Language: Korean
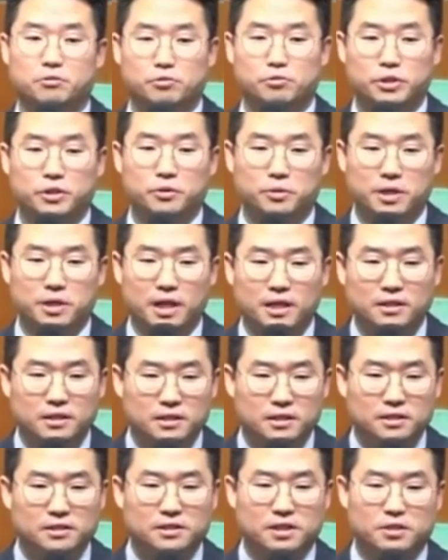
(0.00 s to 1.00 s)
네, 우리
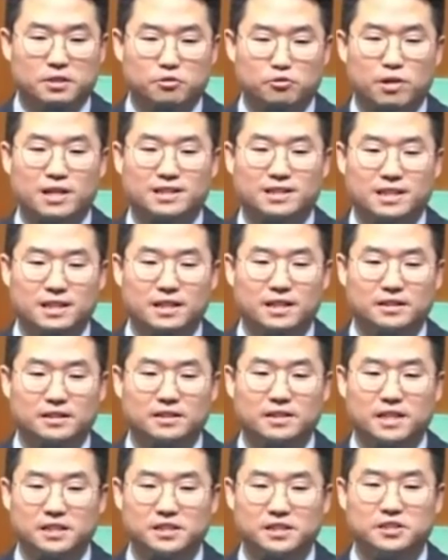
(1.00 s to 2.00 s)
교단은 이제 유아
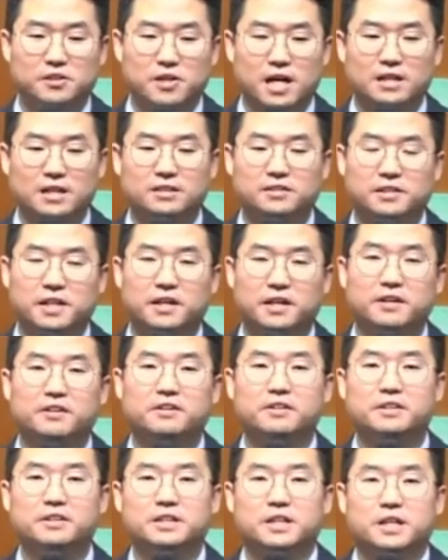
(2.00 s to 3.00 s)
세례를
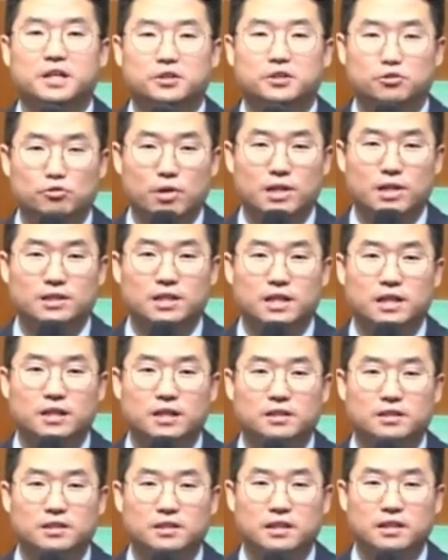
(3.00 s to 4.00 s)
인정하는데요. 유아
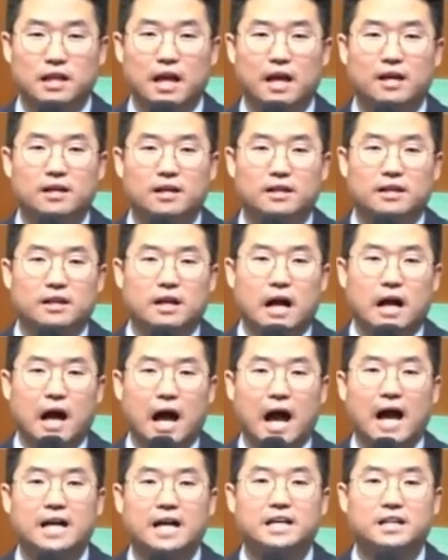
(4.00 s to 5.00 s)
세례는
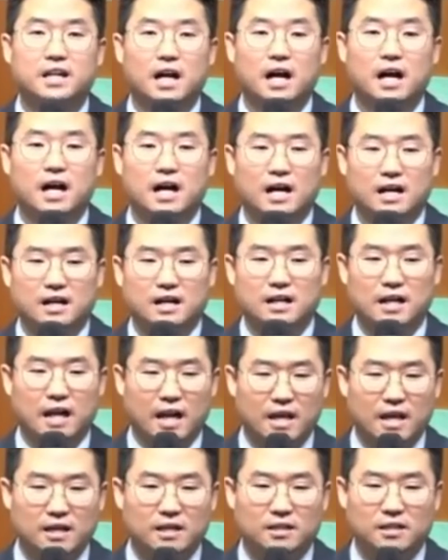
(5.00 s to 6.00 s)
아이가
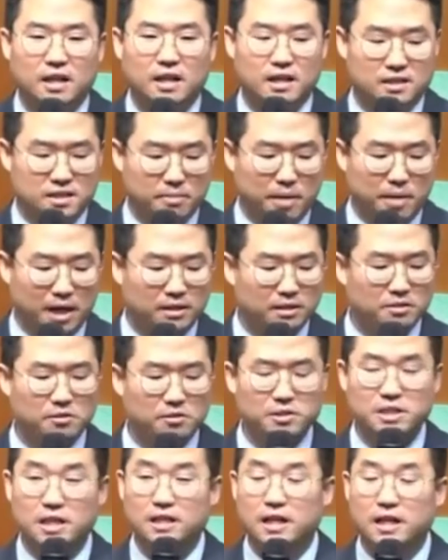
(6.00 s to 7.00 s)
아기 때 이제
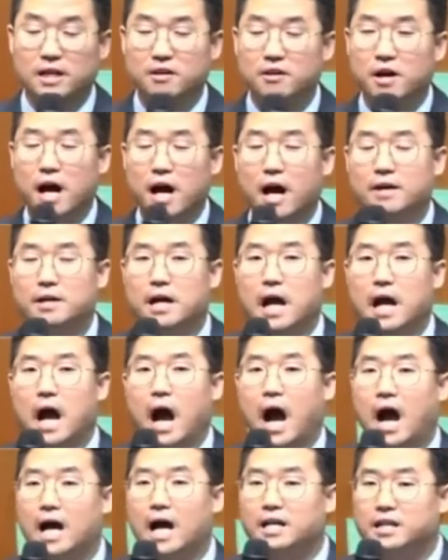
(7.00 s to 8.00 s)
받는 거잖아요.
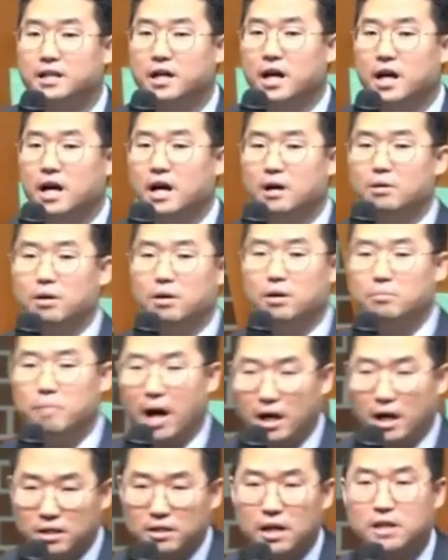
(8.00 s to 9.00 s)
아이가
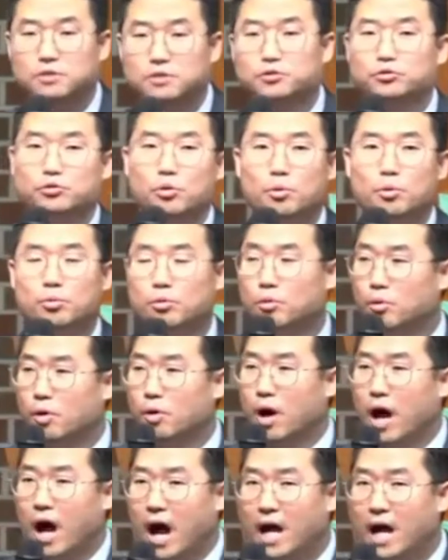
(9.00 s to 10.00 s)
말을 할 수도
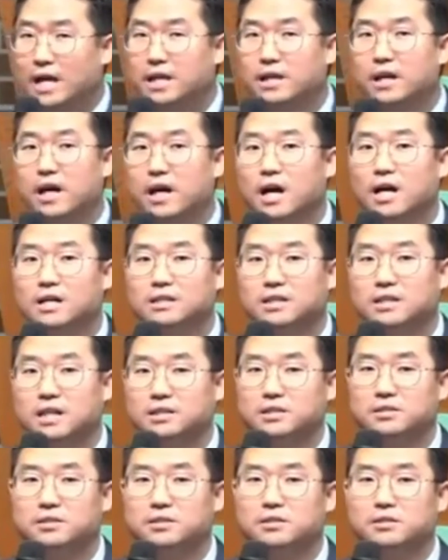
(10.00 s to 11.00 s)
없고 아이가
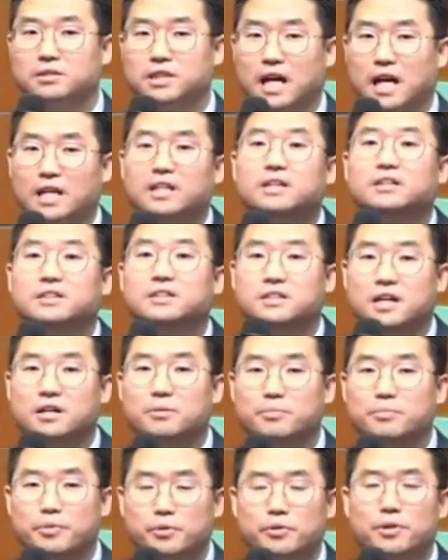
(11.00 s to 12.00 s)
사실은 자기
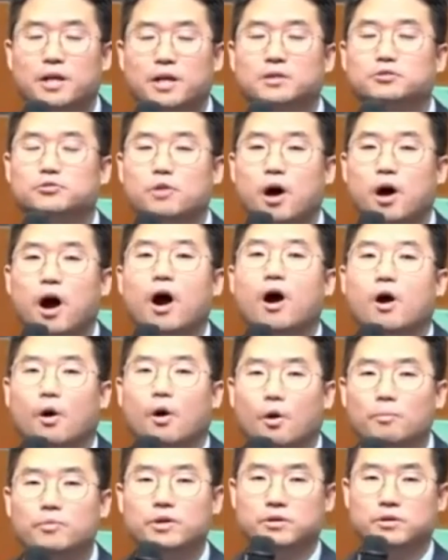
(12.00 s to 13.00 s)
의사를 표현할 수가
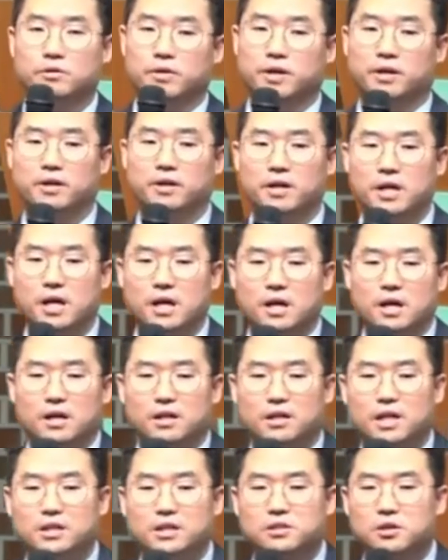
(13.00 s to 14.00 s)
없는 거예요.
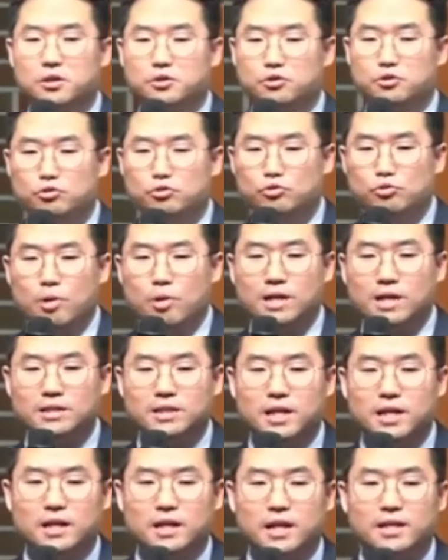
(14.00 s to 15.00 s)
그래서
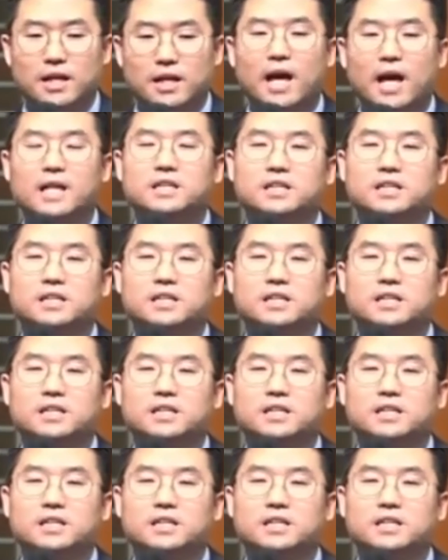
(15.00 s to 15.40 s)
유아 세례의